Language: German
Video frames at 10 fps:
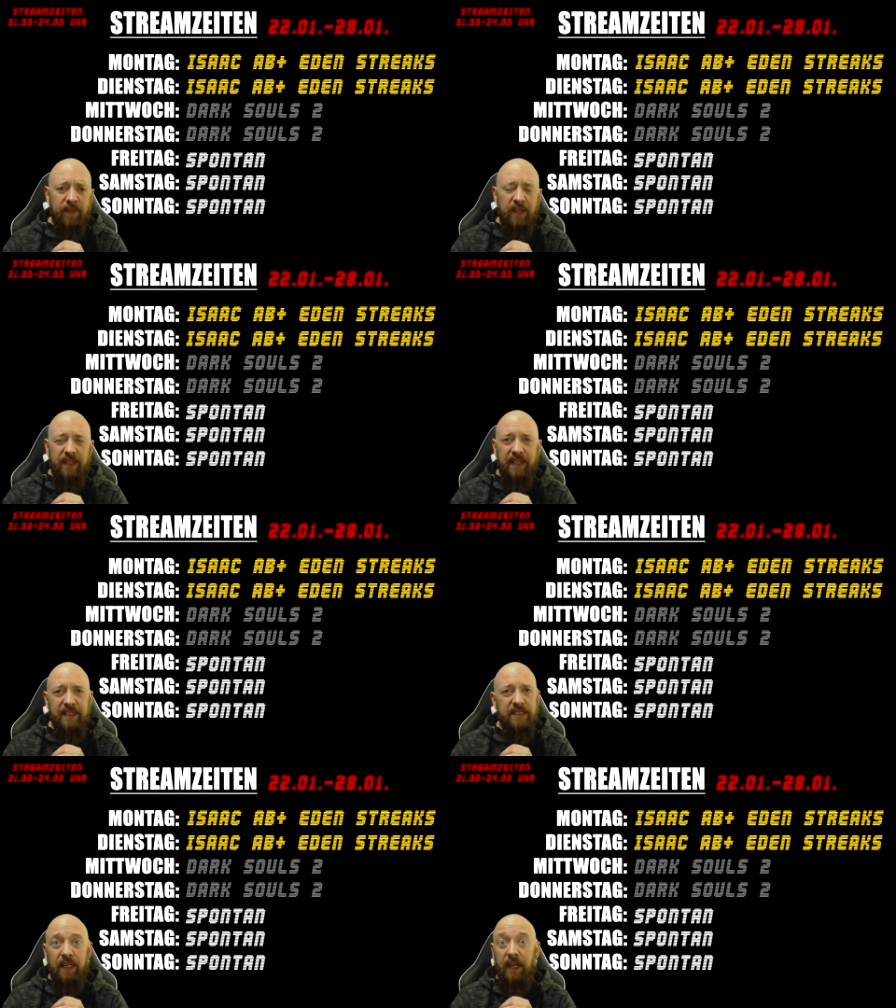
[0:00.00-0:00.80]
das
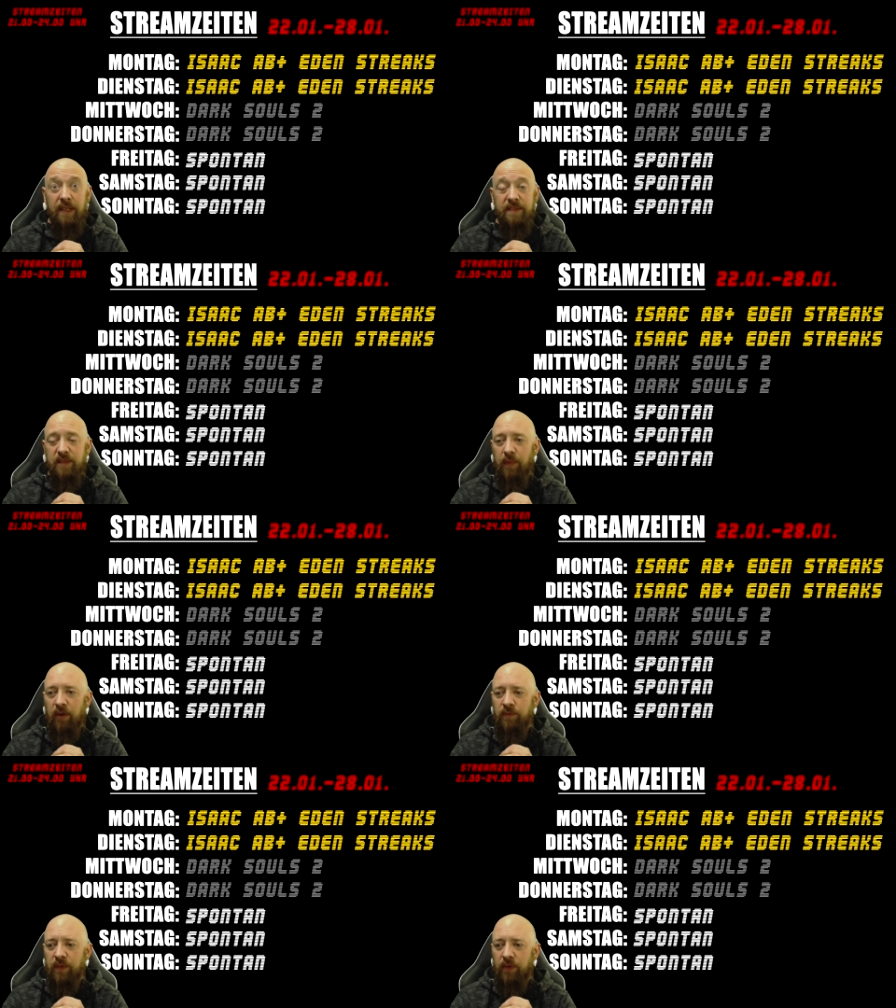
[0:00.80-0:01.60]
ist halt alles nicht mehr
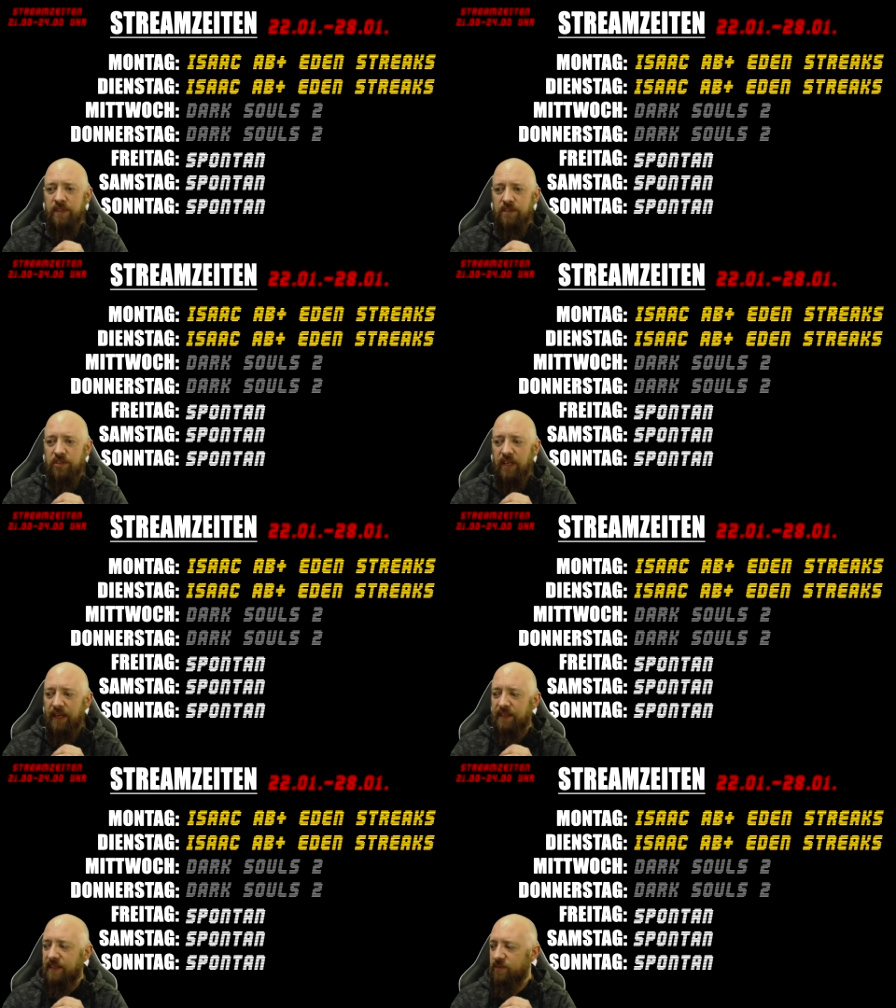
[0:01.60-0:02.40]
auf dem neuesten
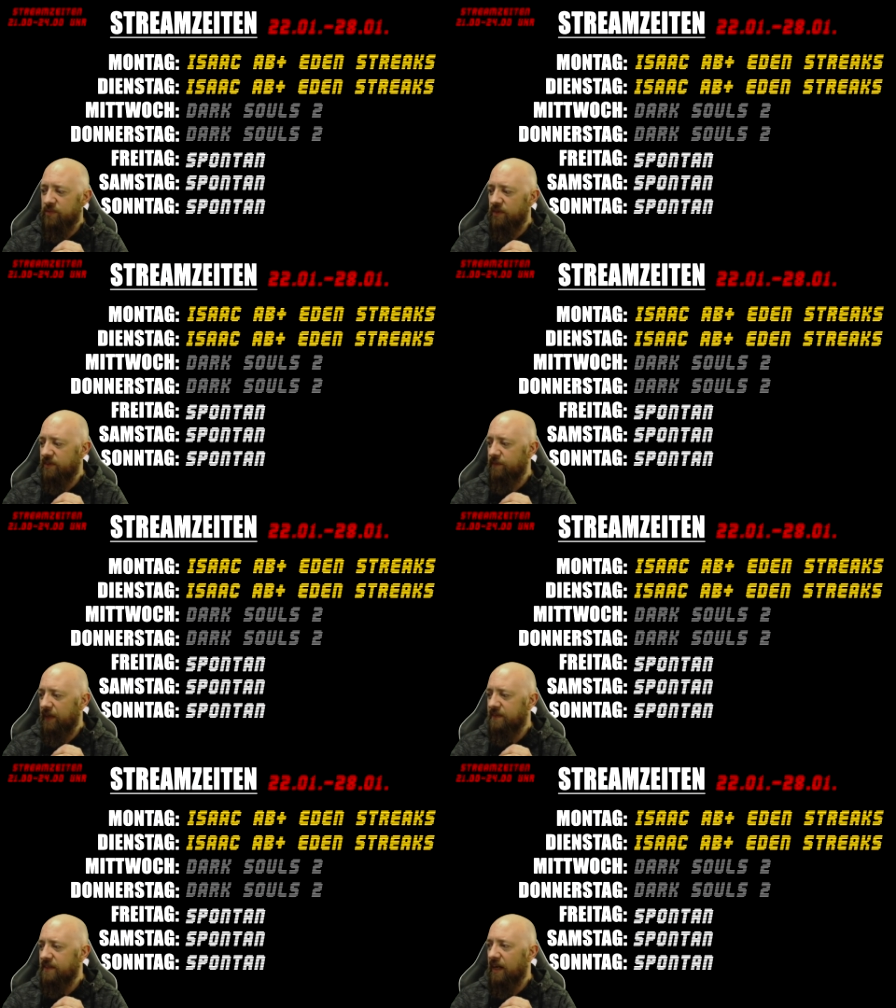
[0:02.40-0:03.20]
Stand. Das muss auch
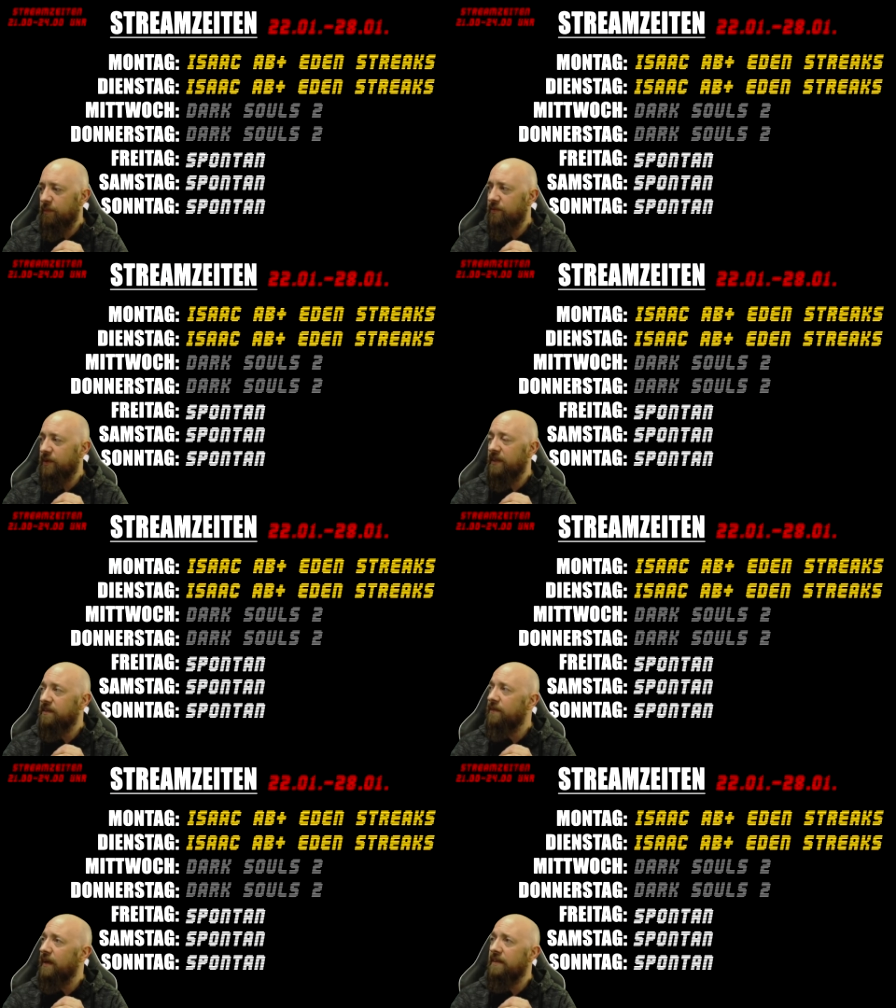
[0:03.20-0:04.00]
demnächst geupgradet werden.